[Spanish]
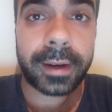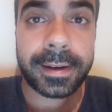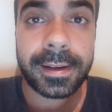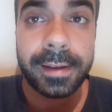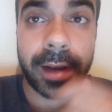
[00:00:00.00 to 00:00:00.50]

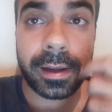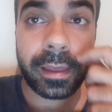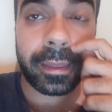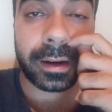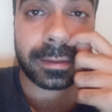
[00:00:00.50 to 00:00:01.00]
tras la
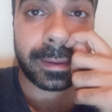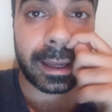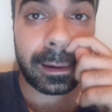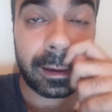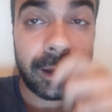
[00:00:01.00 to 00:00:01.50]
salida de Alex
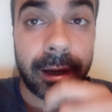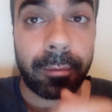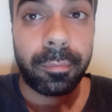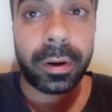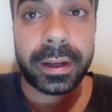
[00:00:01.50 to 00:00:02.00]
Vidal
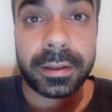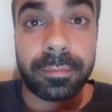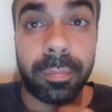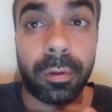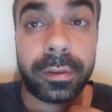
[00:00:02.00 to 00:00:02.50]
pues
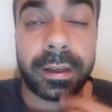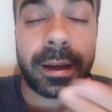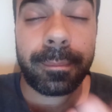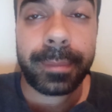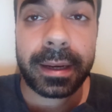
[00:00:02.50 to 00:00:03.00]

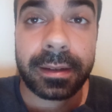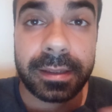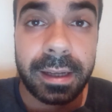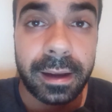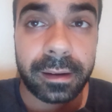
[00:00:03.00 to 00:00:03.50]
podía
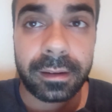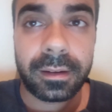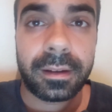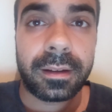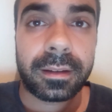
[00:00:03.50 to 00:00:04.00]
pensar
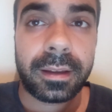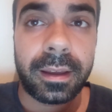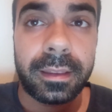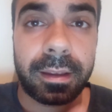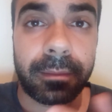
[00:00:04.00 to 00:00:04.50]

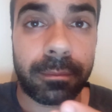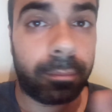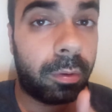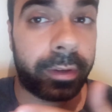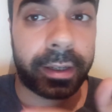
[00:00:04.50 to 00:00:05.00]
que
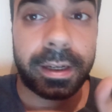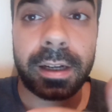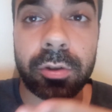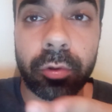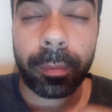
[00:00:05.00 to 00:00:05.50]
podría ser
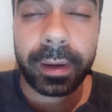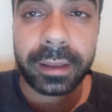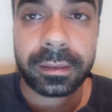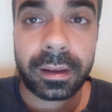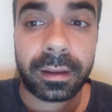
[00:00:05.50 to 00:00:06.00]
el
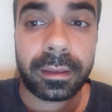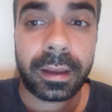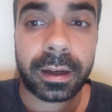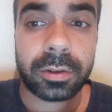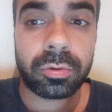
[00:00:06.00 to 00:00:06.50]
suplente
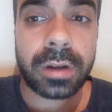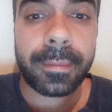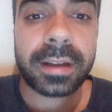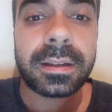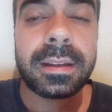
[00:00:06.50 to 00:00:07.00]
de Jesús
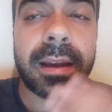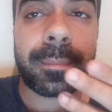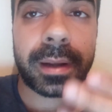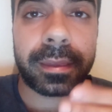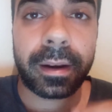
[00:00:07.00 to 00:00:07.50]
Navas y
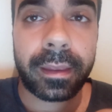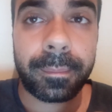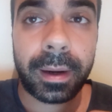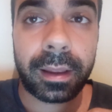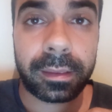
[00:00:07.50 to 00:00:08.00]
aprender del
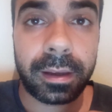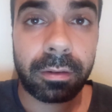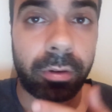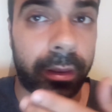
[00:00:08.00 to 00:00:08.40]
palaciego.